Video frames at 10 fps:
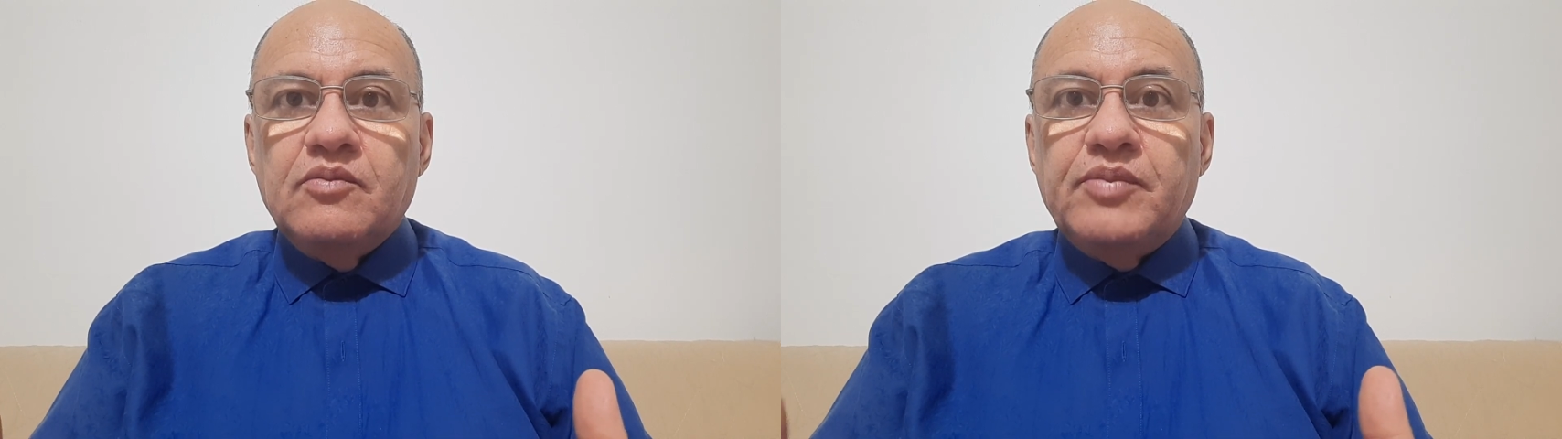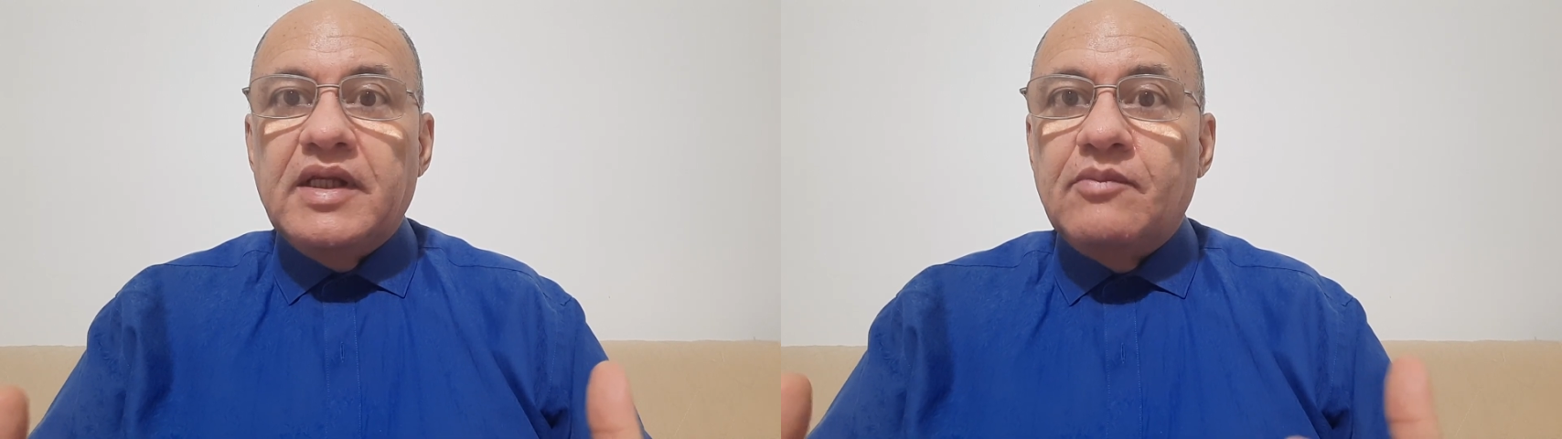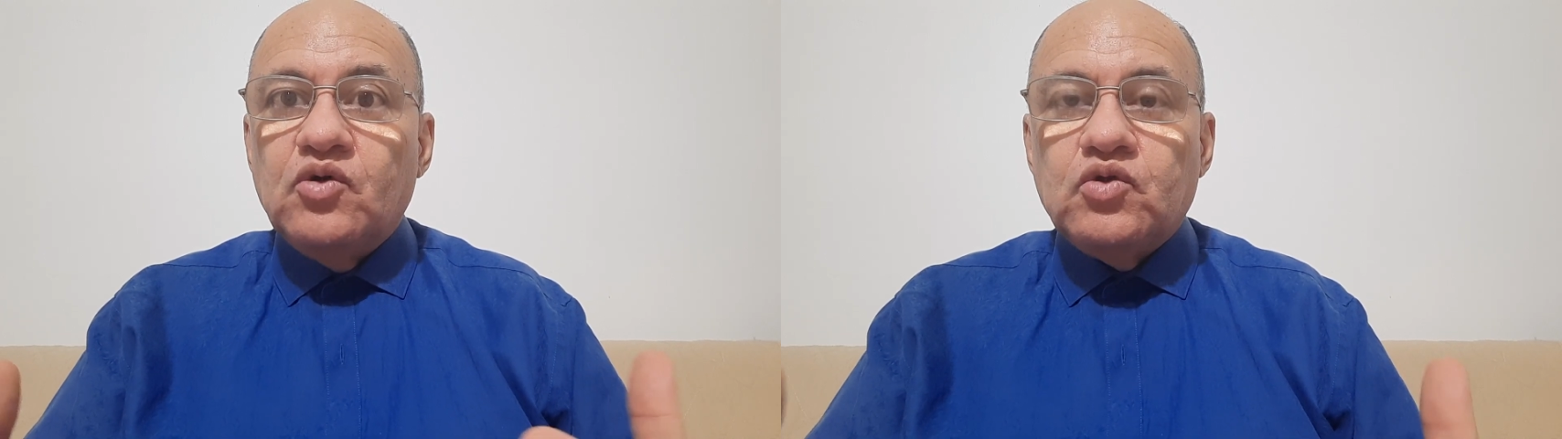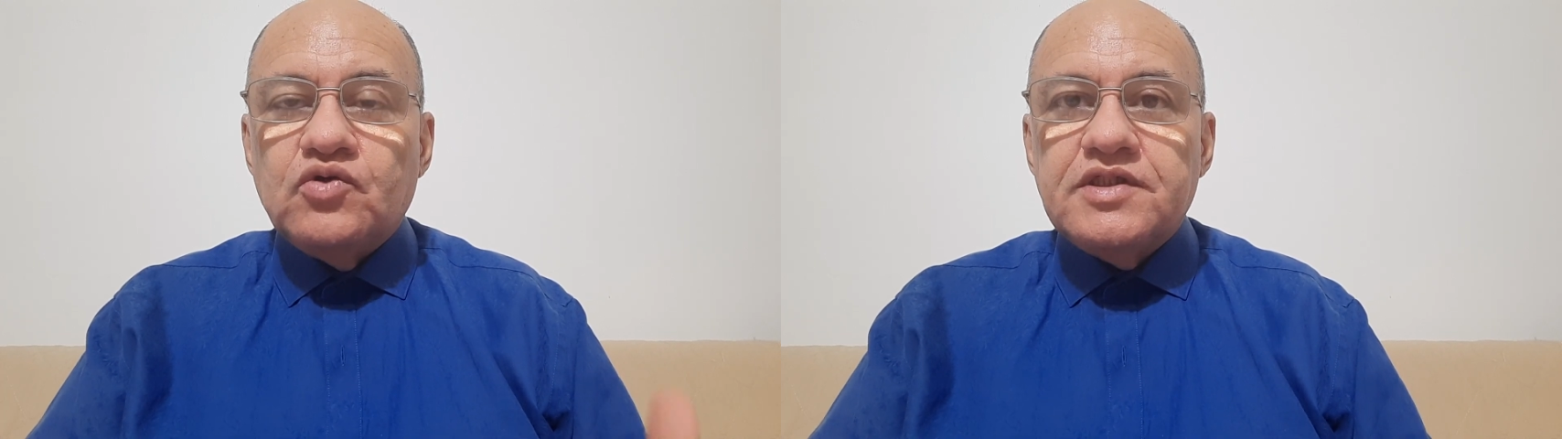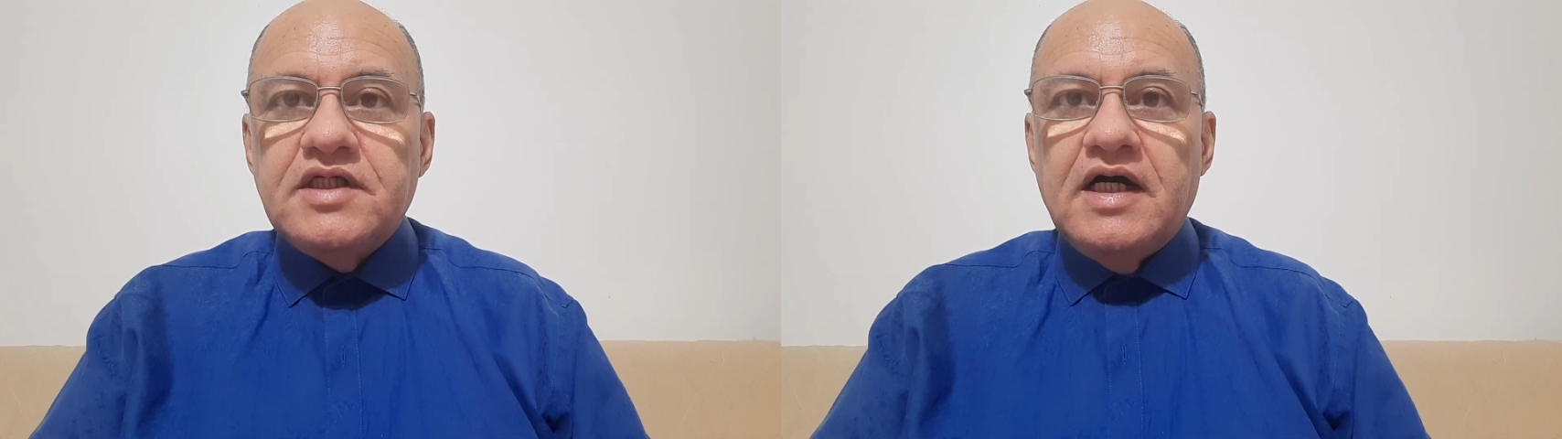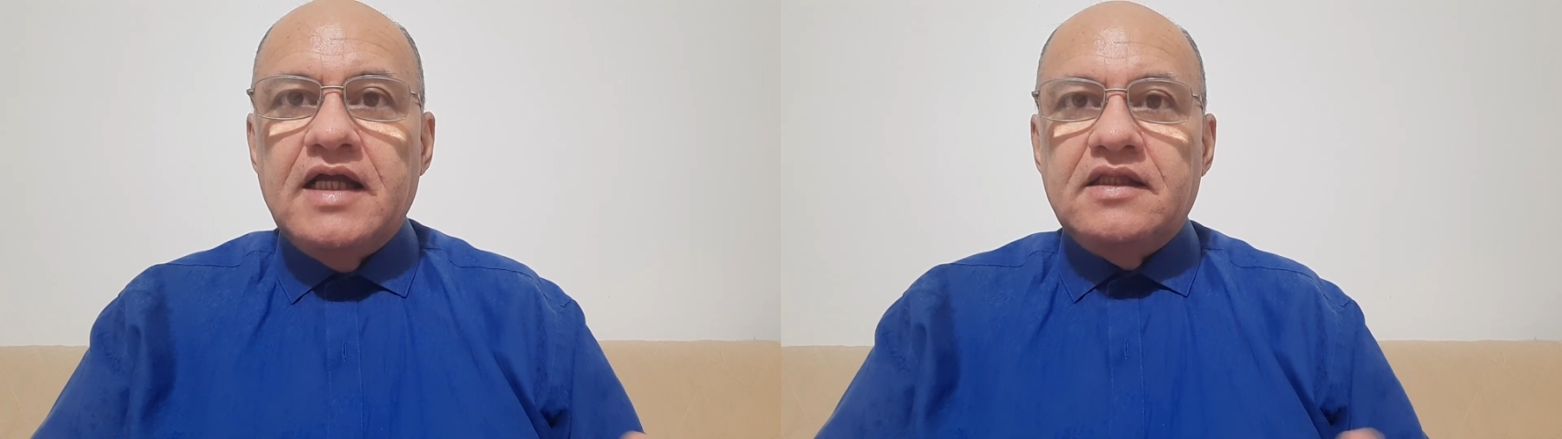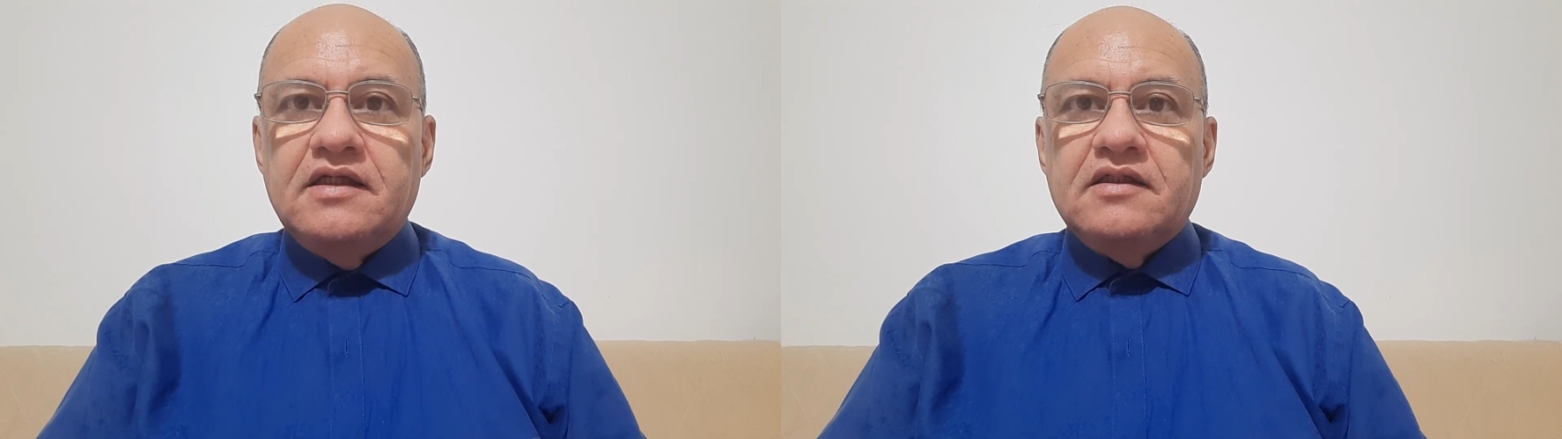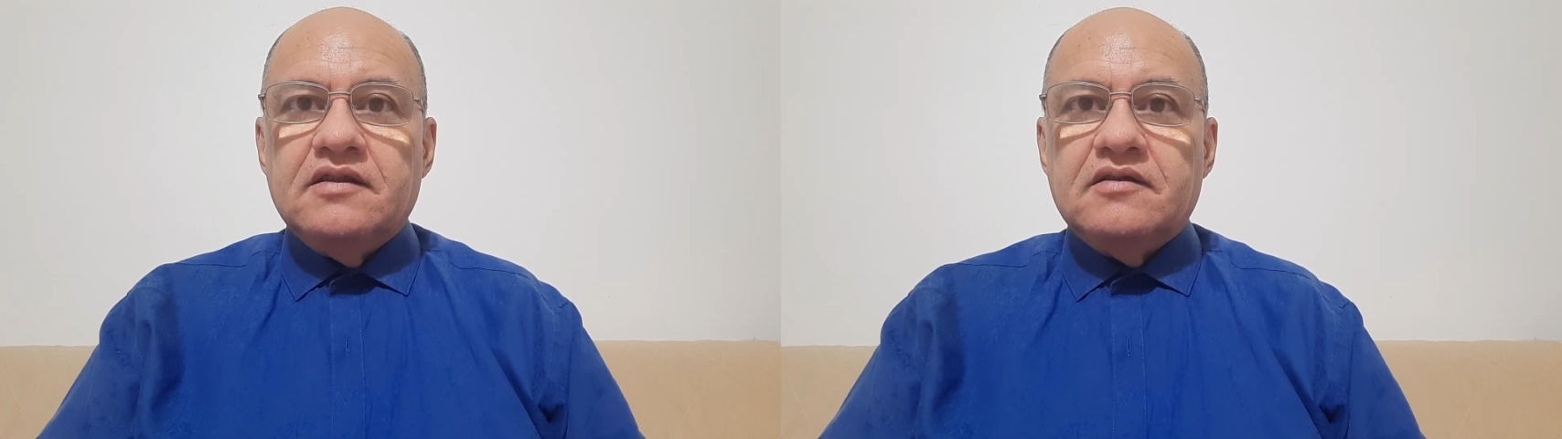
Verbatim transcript: pela motociata,